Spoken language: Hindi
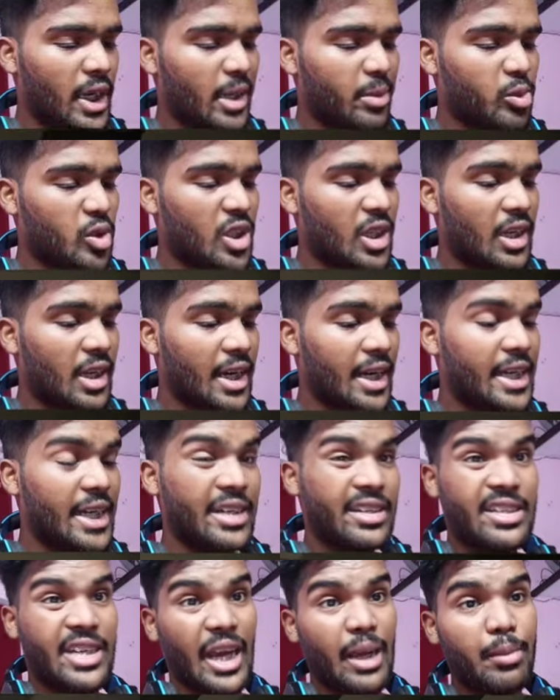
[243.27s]
रहे हैं मुझे लग रहा है ये
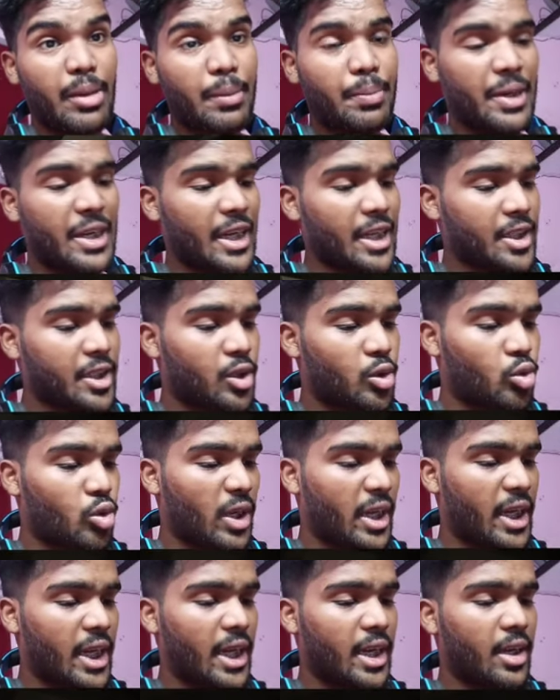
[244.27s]
डायमंड पिकैक्स से
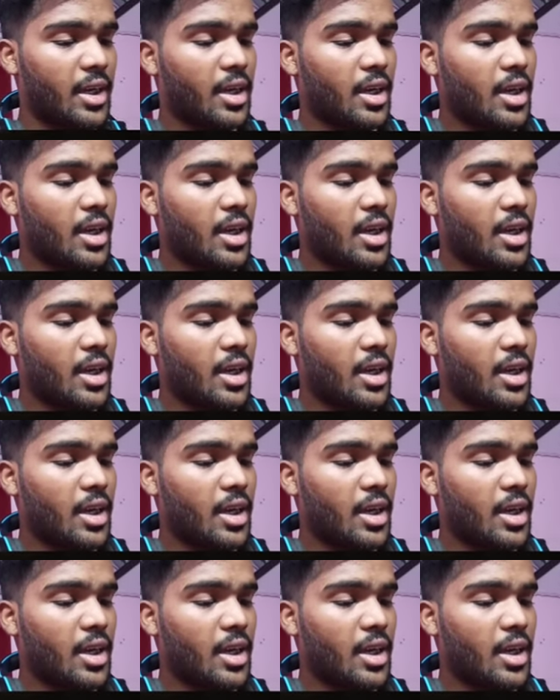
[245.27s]
टूटेंगे